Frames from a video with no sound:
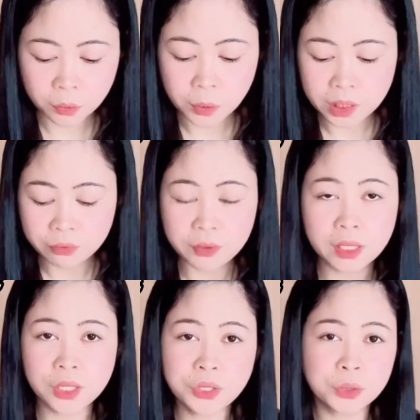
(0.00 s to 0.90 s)

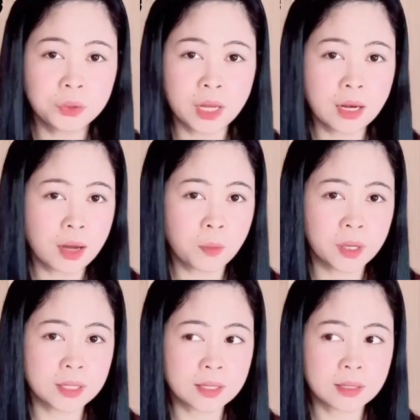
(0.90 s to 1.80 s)
qualification
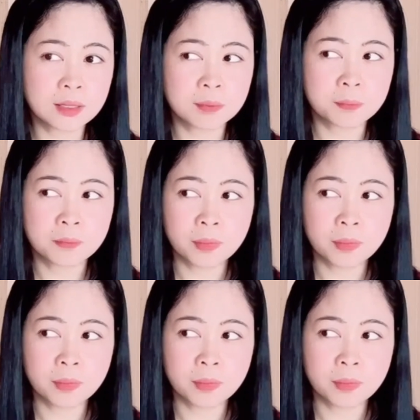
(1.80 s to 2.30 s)
allowance.